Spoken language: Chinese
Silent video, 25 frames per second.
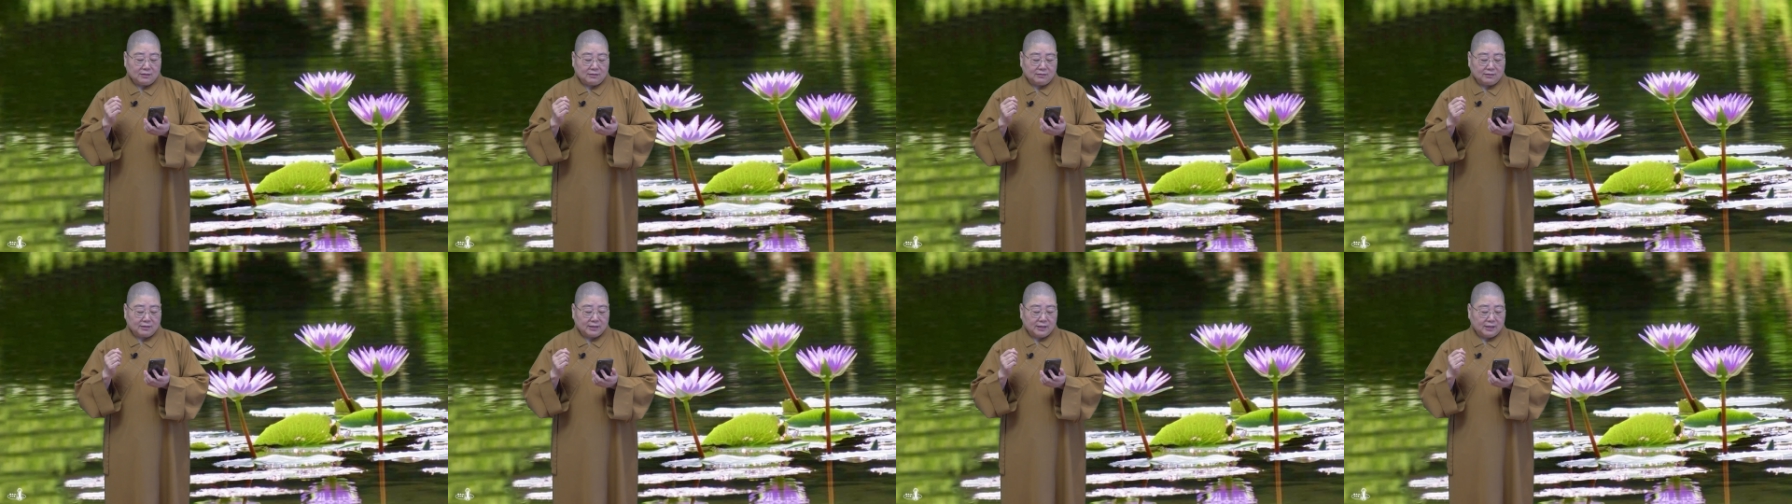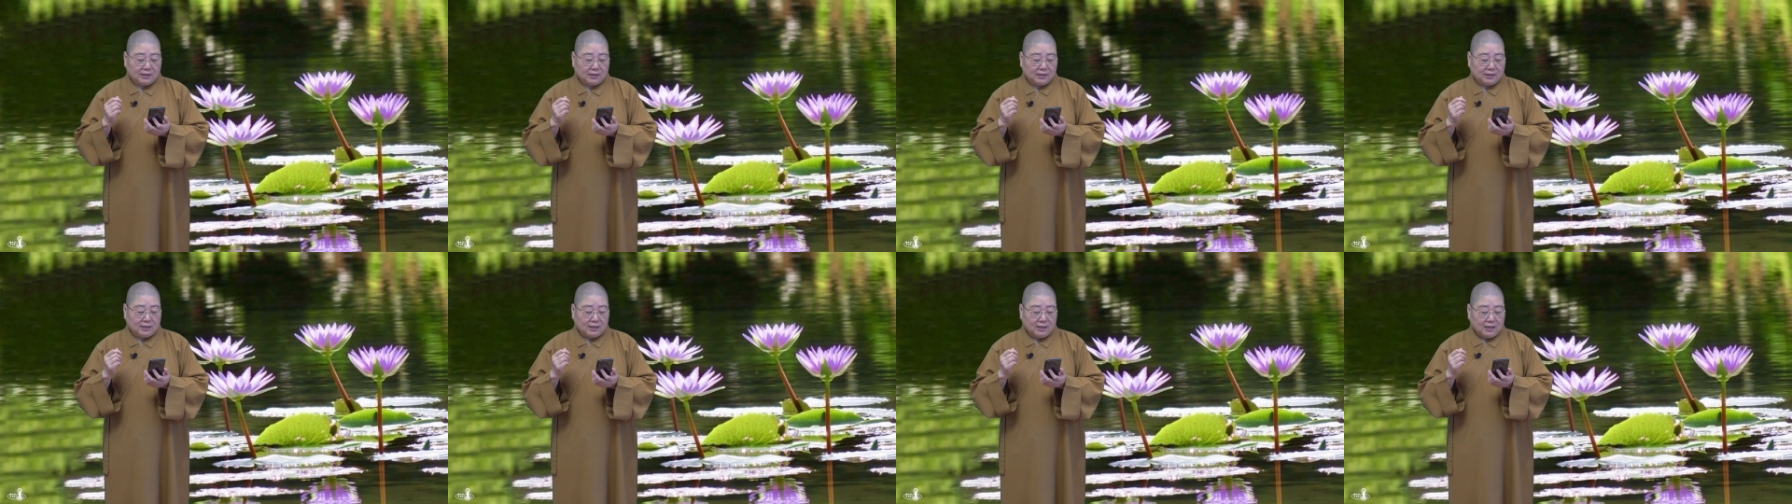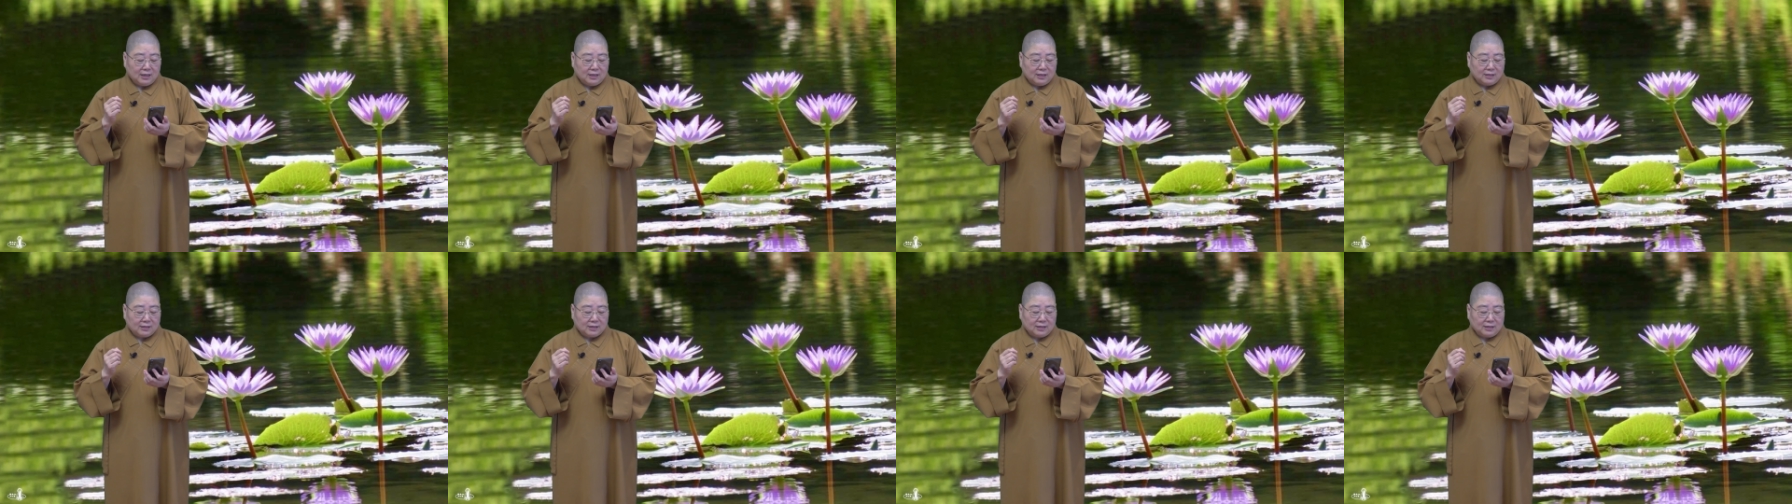哦，可以
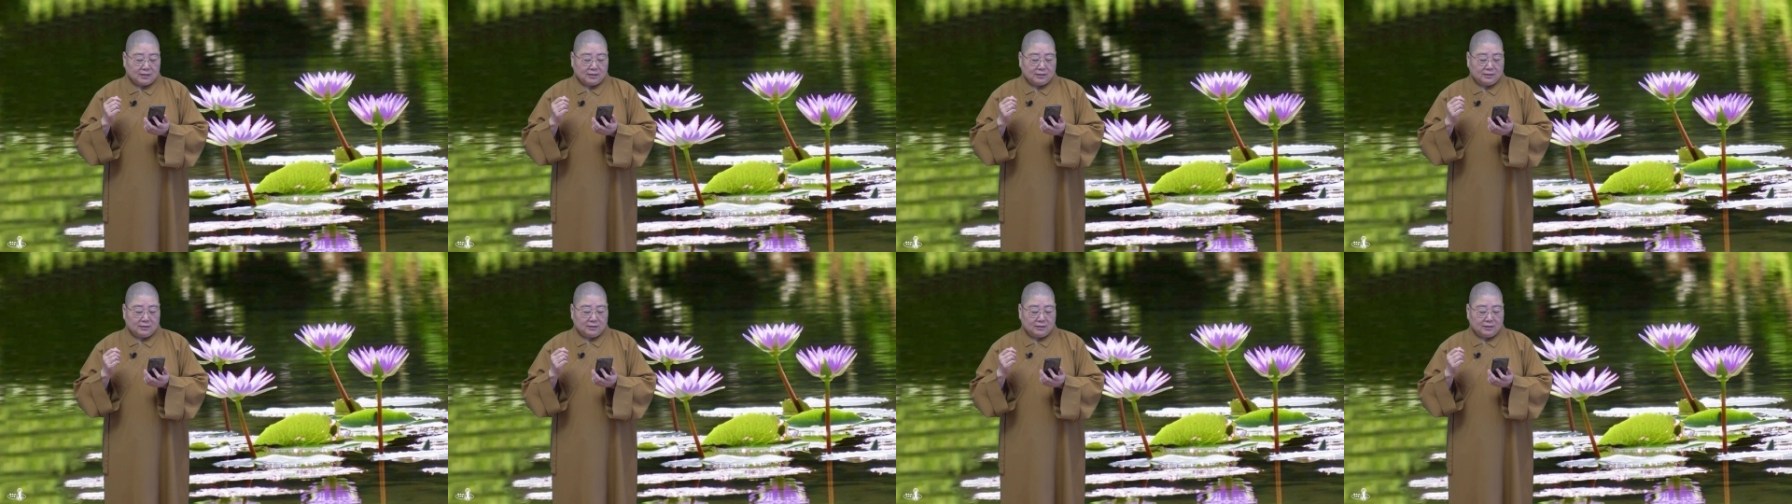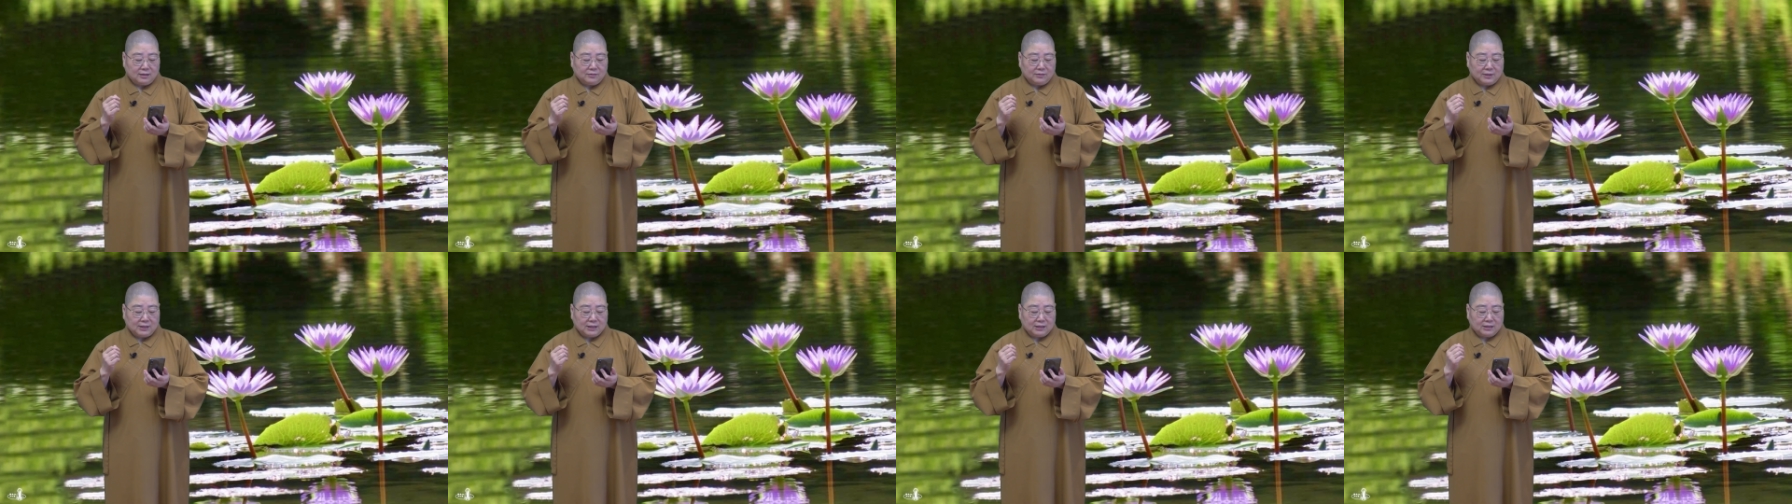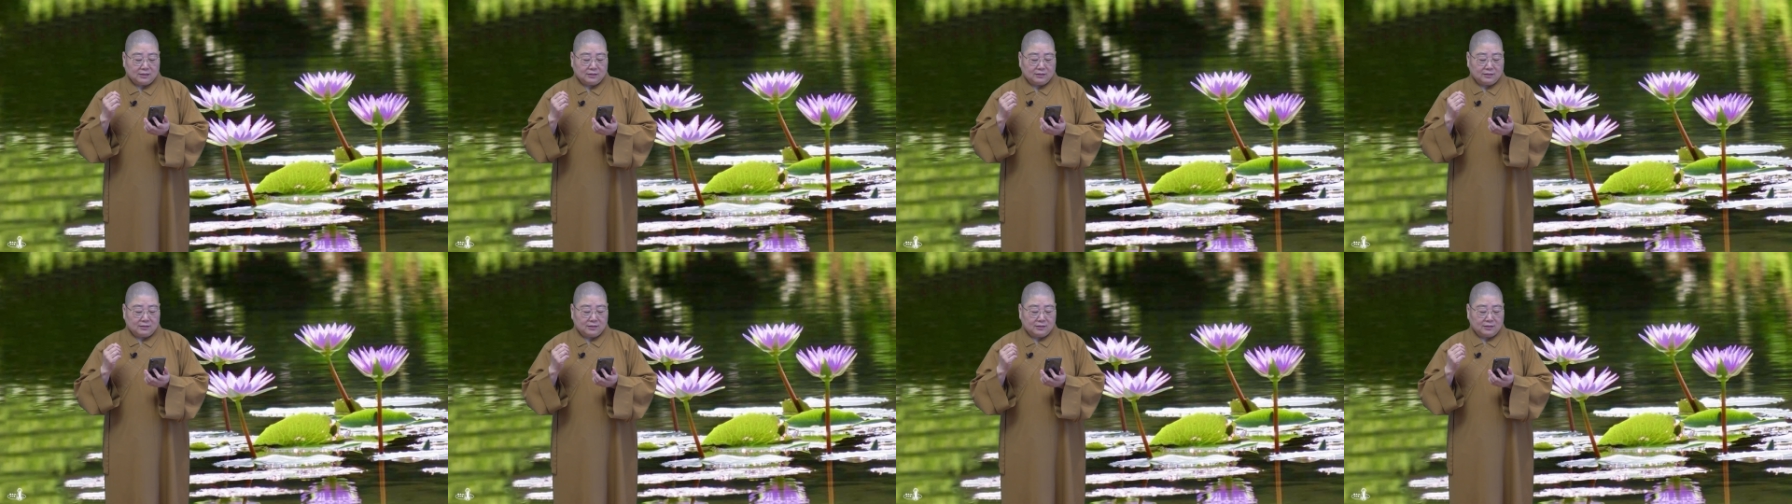呃因为